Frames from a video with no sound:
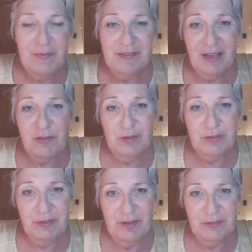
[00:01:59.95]
messaggio
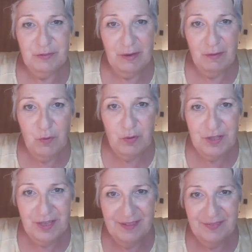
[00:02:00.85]
attraverso la
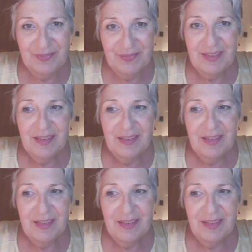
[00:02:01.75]
voce